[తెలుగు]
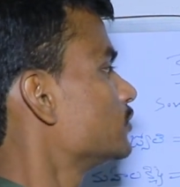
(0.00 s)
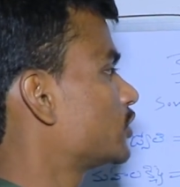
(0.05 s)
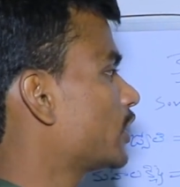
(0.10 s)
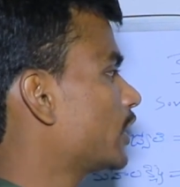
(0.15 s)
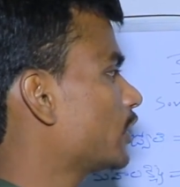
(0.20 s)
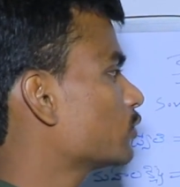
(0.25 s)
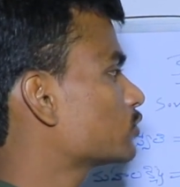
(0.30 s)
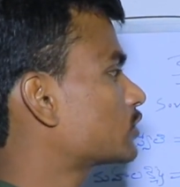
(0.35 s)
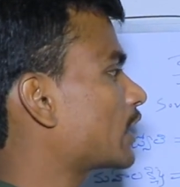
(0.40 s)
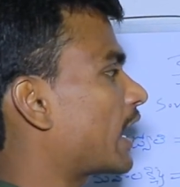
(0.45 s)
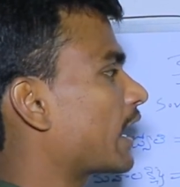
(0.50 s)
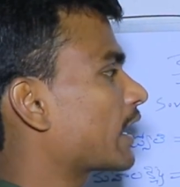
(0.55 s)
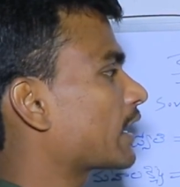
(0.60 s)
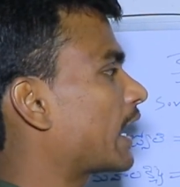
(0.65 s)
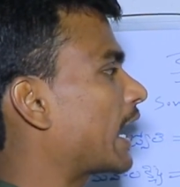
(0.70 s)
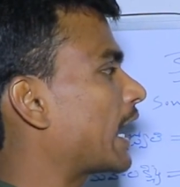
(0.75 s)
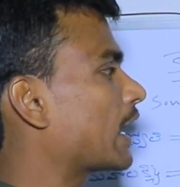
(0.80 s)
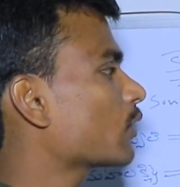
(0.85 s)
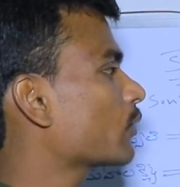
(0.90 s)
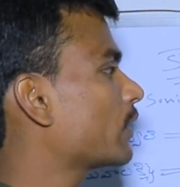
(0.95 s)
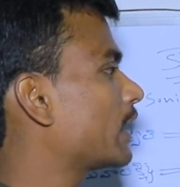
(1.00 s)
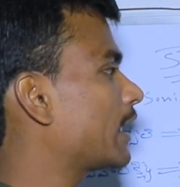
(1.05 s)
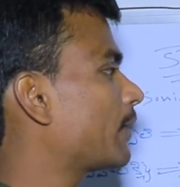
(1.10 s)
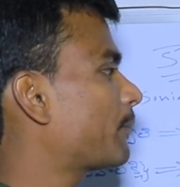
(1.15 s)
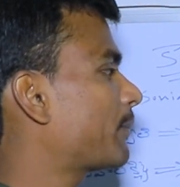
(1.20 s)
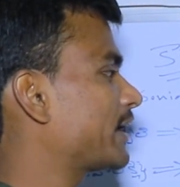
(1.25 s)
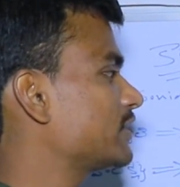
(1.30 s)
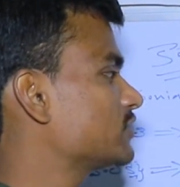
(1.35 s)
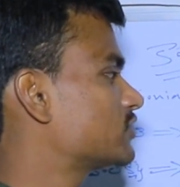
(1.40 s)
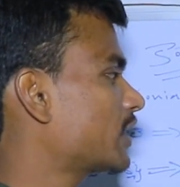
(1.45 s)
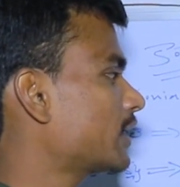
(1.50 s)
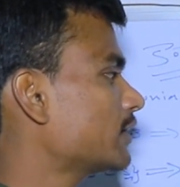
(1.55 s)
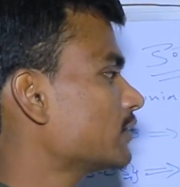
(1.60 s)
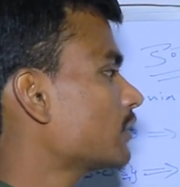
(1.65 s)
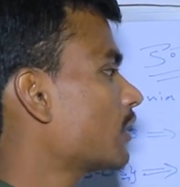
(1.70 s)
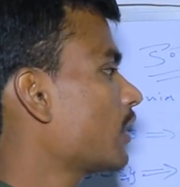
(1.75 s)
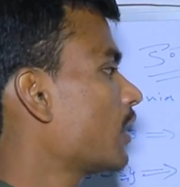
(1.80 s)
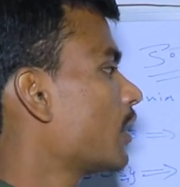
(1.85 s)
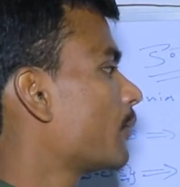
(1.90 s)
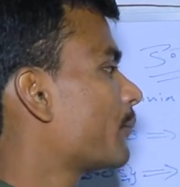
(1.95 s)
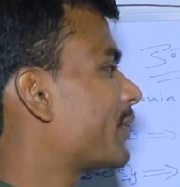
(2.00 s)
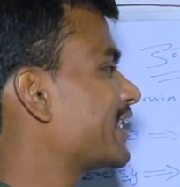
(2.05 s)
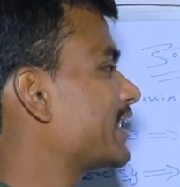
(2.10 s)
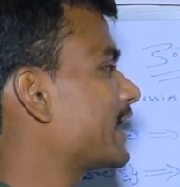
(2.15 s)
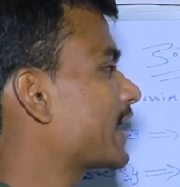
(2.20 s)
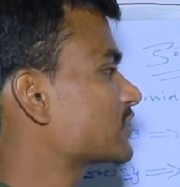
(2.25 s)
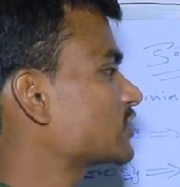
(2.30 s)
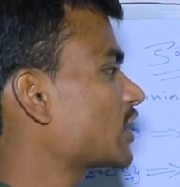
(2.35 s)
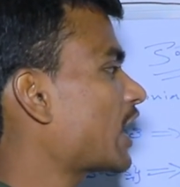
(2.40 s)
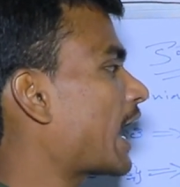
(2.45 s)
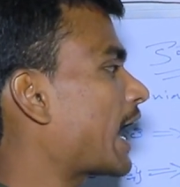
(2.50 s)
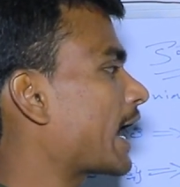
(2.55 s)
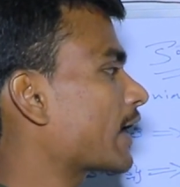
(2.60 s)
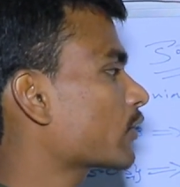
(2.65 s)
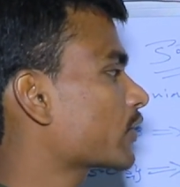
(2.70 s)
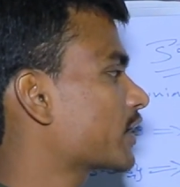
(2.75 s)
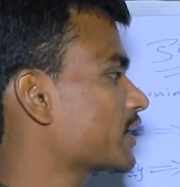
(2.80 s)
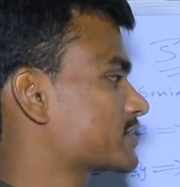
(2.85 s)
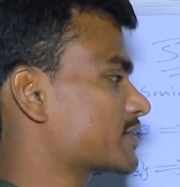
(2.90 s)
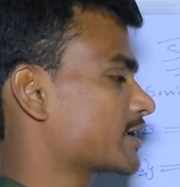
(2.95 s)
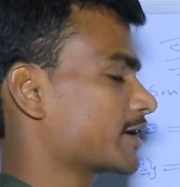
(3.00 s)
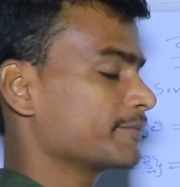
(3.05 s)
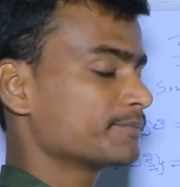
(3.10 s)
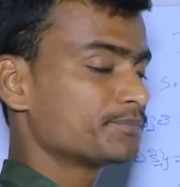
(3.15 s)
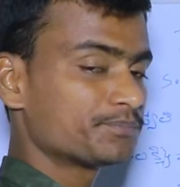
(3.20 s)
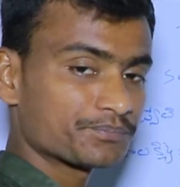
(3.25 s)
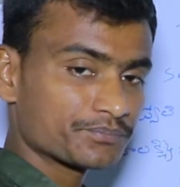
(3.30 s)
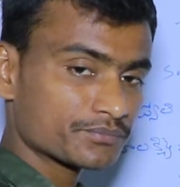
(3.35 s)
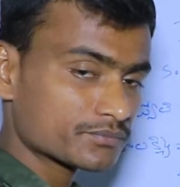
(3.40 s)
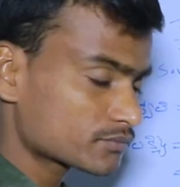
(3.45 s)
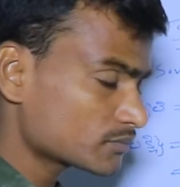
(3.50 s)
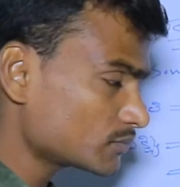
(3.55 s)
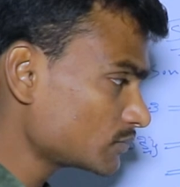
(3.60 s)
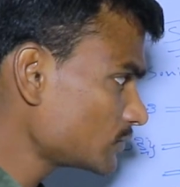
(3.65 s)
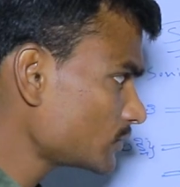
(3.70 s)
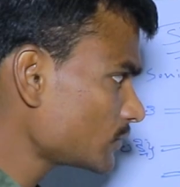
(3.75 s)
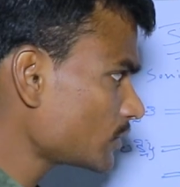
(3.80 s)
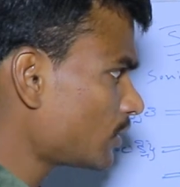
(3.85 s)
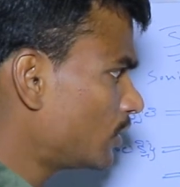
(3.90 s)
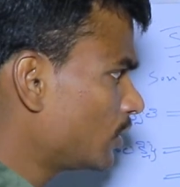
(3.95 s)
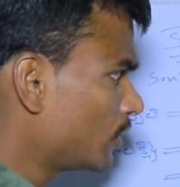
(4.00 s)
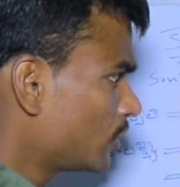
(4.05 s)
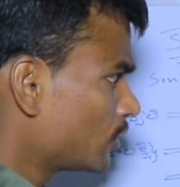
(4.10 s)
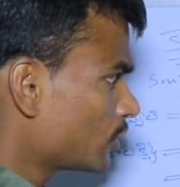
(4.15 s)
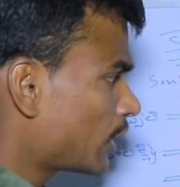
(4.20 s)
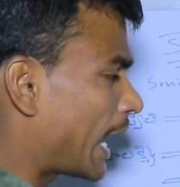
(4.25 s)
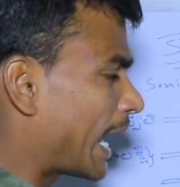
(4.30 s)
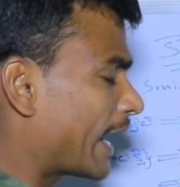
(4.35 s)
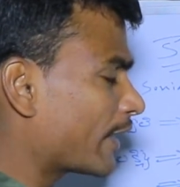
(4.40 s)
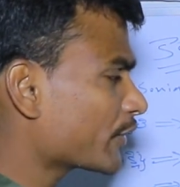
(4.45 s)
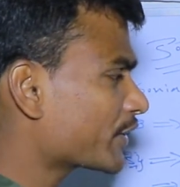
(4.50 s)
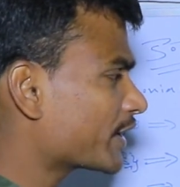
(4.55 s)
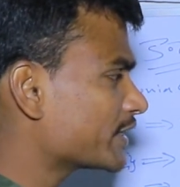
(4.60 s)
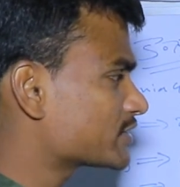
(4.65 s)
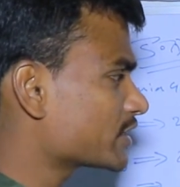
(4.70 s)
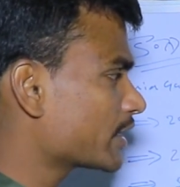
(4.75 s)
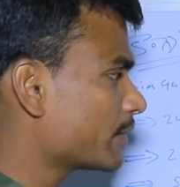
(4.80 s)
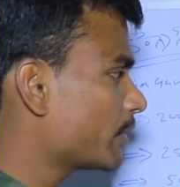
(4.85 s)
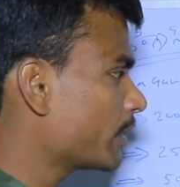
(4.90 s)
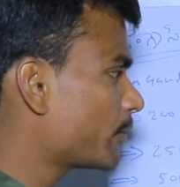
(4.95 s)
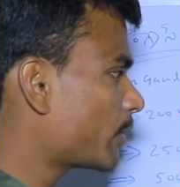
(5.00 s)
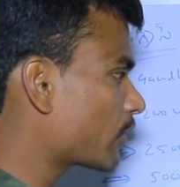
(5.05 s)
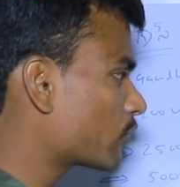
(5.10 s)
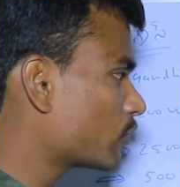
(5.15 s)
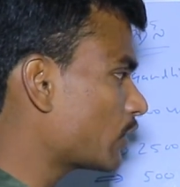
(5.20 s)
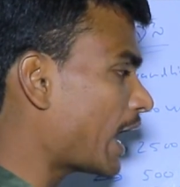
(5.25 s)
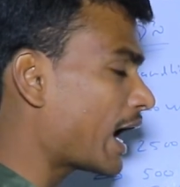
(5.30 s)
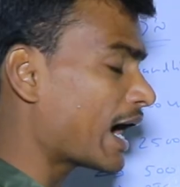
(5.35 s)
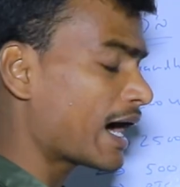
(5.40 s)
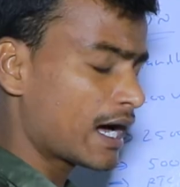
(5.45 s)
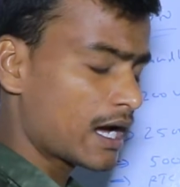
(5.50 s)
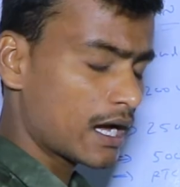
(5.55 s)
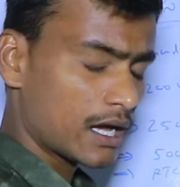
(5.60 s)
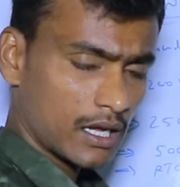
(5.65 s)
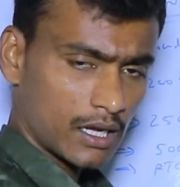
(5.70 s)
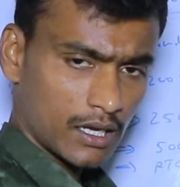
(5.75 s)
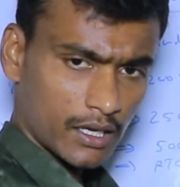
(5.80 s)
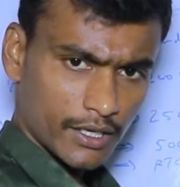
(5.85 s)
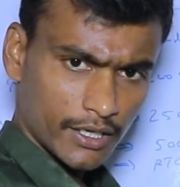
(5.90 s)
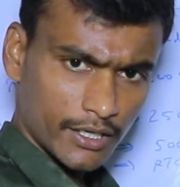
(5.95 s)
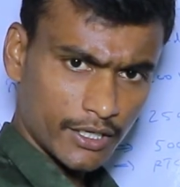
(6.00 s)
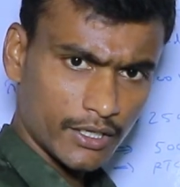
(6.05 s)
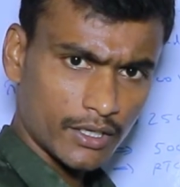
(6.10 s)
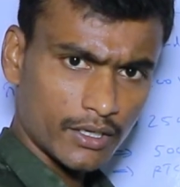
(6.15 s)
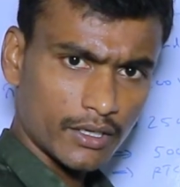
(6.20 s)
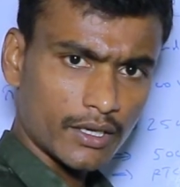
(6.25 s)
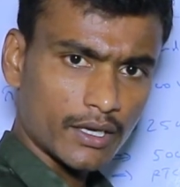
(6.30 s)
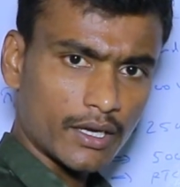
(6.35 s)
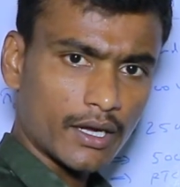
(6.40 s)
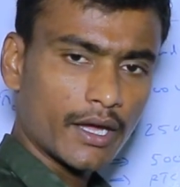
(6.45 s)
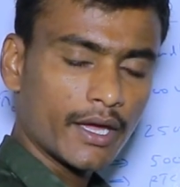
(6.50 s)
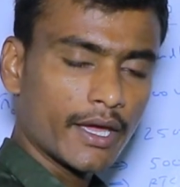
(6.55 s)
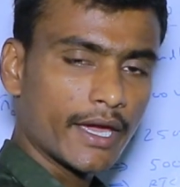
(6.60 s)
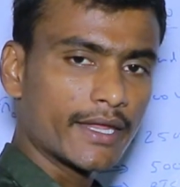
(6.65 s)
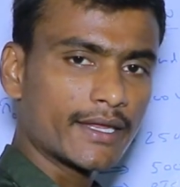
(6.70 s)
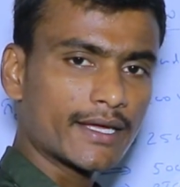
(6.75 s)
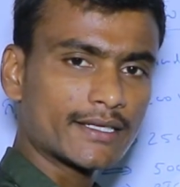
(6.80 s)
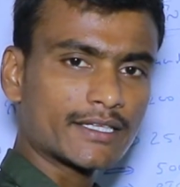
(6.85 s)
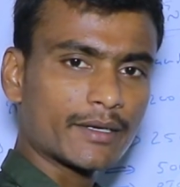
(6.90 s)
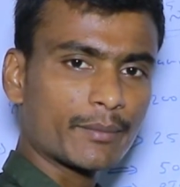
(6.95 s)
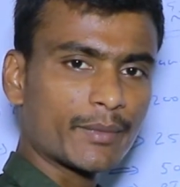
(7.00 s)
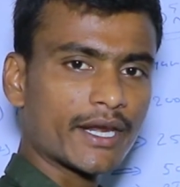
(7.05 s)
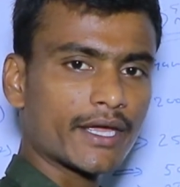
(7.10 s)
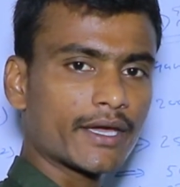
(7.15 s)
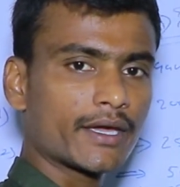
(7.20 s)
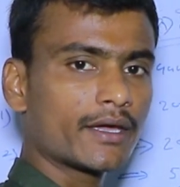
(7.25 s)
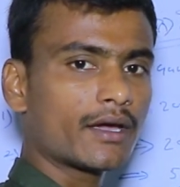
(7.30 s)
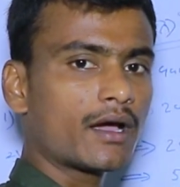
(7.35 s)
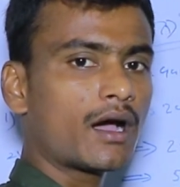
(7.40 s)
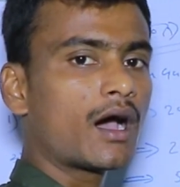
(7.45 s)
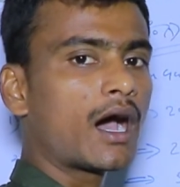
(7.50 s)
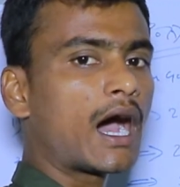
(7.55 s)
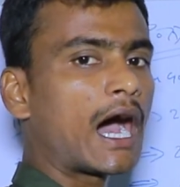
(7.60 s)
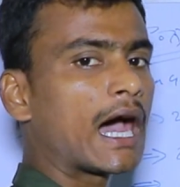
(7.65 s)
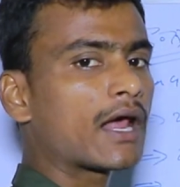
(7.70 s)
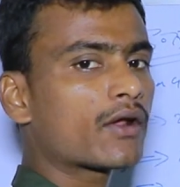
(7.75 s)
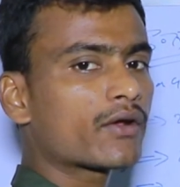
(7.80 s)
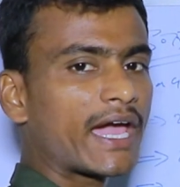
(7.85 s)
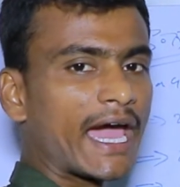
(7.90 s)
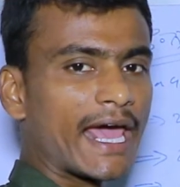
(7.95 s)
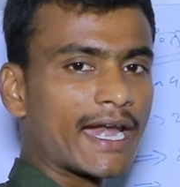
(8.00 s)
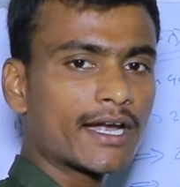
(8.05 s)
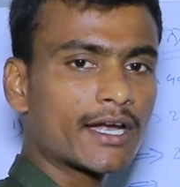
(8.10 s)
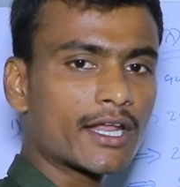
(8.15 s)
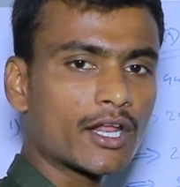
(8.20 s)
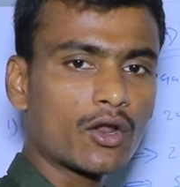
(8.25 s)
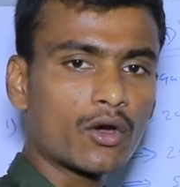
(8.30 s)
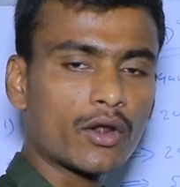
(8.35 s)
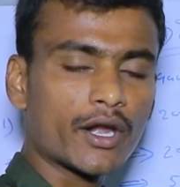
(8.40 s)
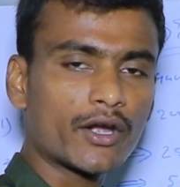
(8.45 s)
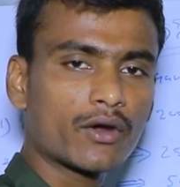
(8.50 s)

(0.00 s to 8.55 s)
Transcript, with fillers: చేయూత నాలుగు వేల పెన్షన్ పది లక్షల ఆరోగ్యశ్రీ ఆరోగ్యశ్రీ బీమా కూడా ఈ ఏదైతే మరి ఆరు గ్యారంటీల్లో